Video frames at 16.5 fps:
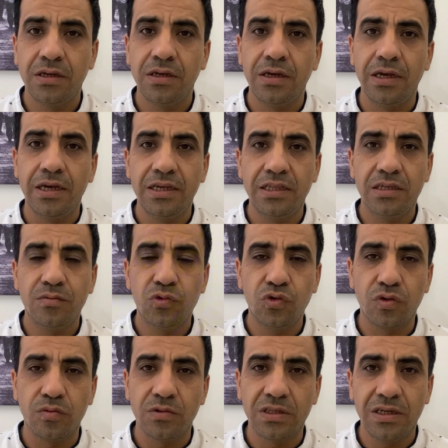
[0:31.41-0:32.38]
eğitim
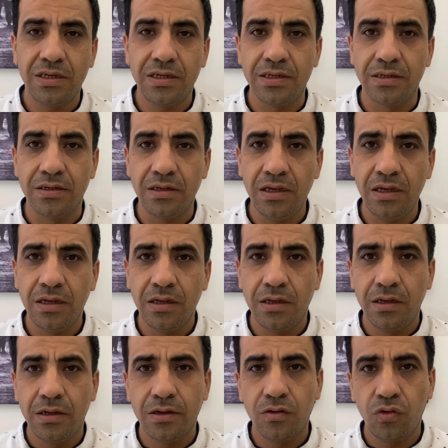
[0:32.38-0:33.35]
durumu tayinini
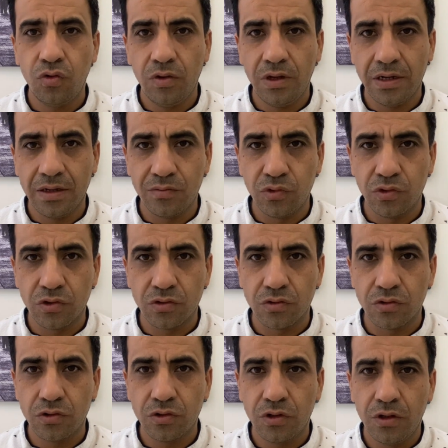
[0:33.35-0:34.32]
kullanamıyorsunuz.